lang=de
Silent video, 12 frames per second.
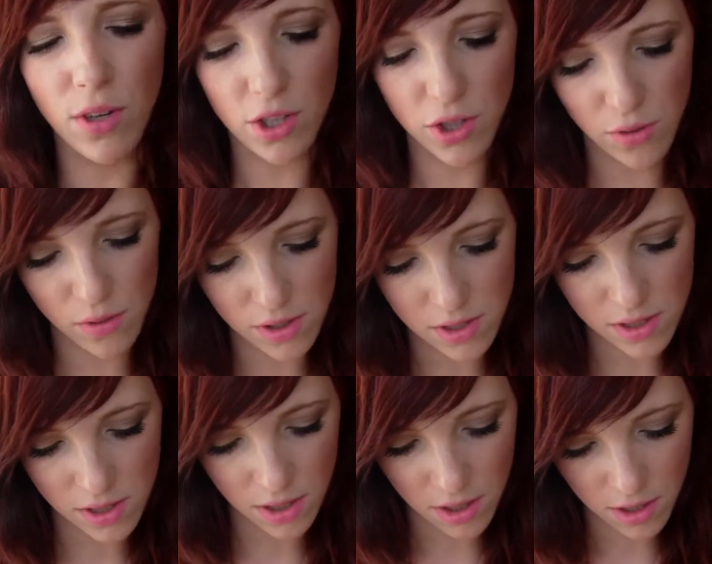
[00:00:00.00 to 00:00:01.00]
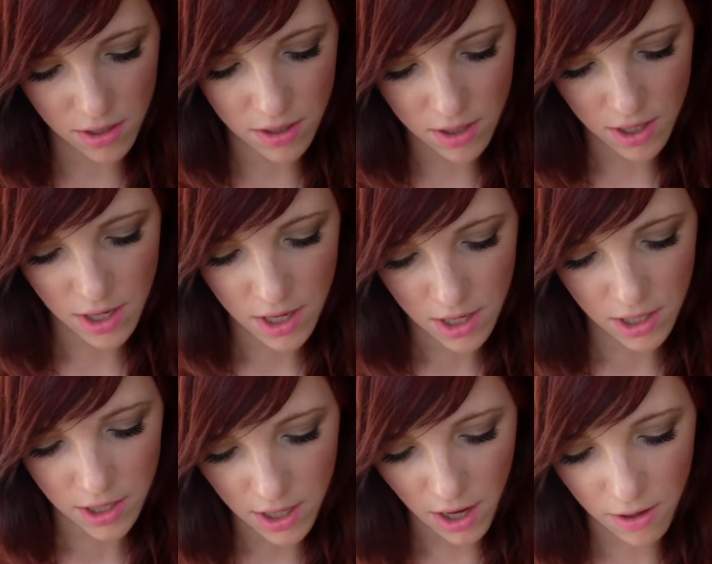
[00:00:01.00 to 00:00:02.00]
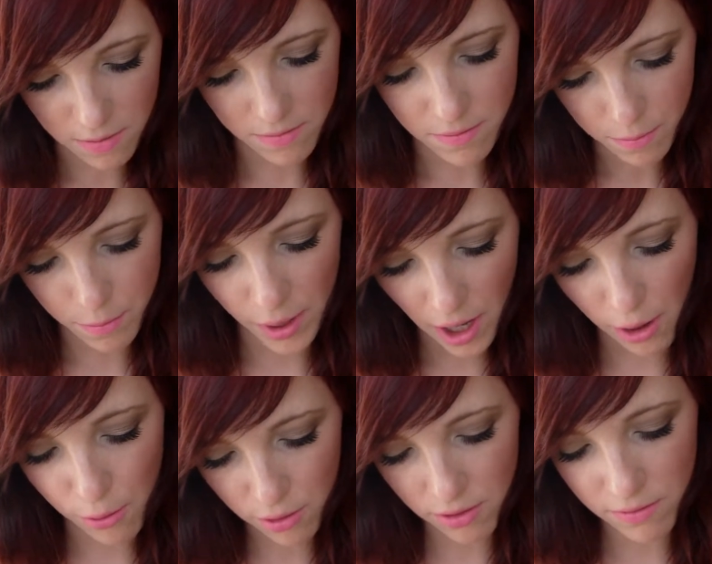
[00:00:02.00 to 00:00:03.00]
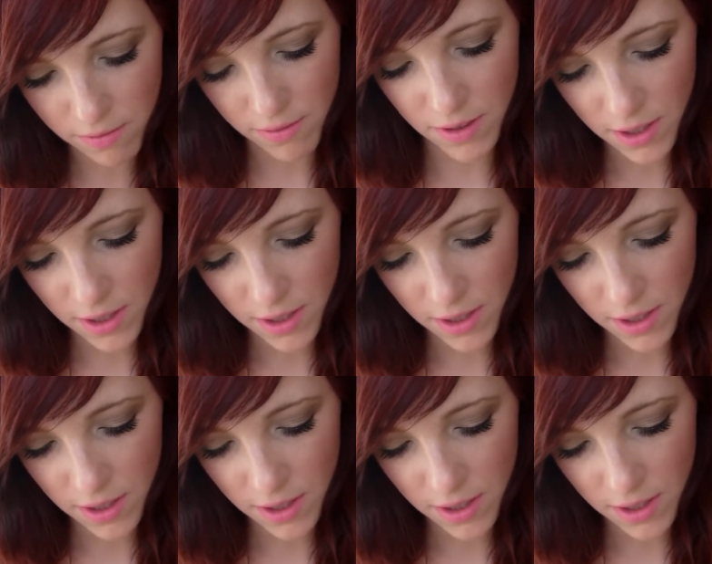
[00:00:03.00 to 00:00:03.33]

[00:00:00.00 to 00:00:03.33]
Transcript: wunderschönes, äh, ja, Braun.